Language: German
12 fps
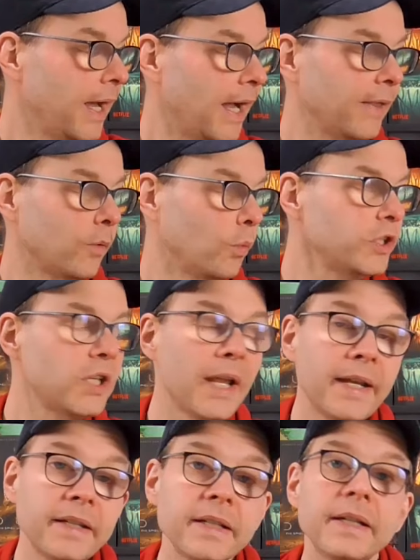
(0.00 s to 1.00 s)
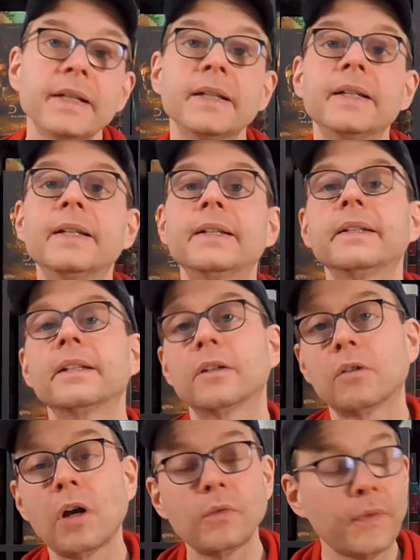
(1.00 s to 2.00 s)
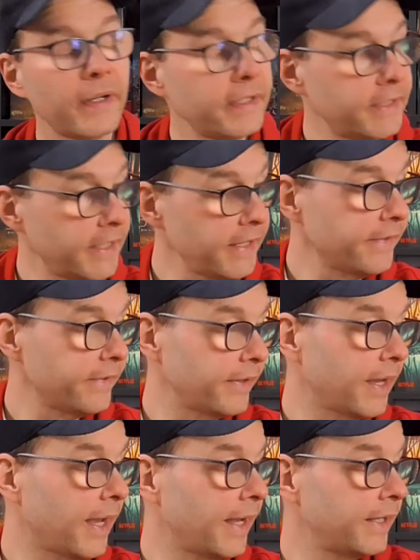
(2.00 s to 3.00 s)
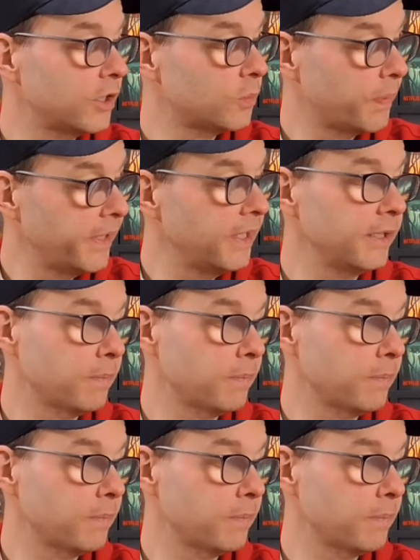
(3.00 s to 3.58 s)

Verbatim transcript: Also Wishland, äh, gecrowdfundet ist ein Spiel,